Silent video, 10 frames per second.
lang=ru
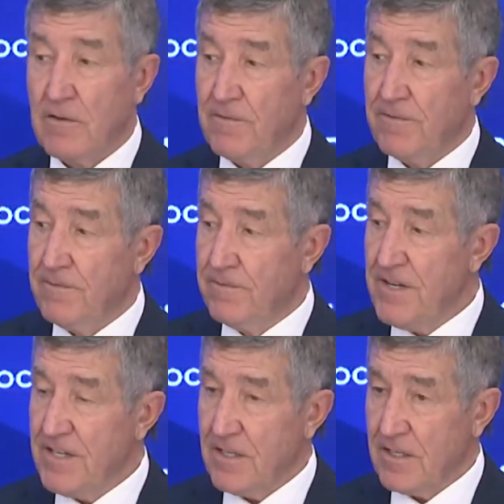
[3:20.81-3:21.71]

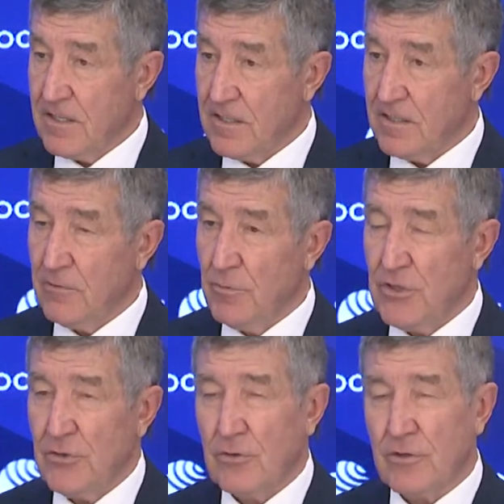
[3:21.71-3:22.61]
а,
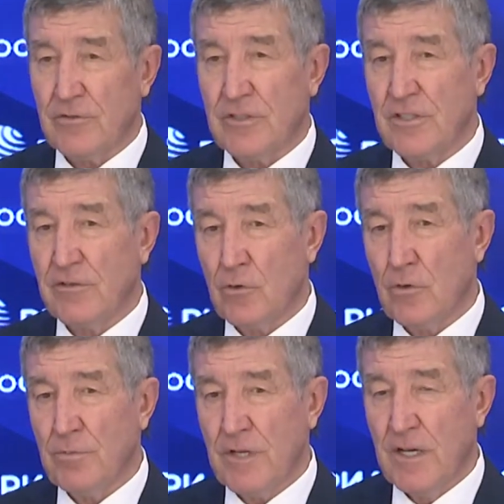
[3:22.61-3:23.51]
освобожденного с
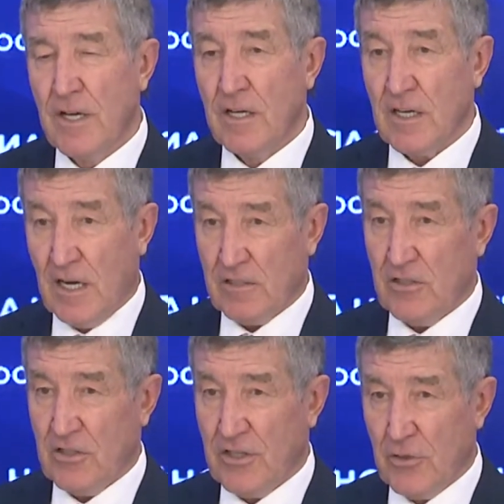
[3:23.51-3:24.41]
Европы, как-то
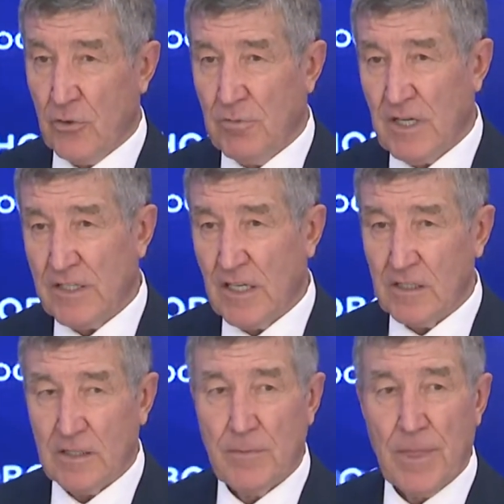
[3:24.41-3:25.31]
ж найдем каналы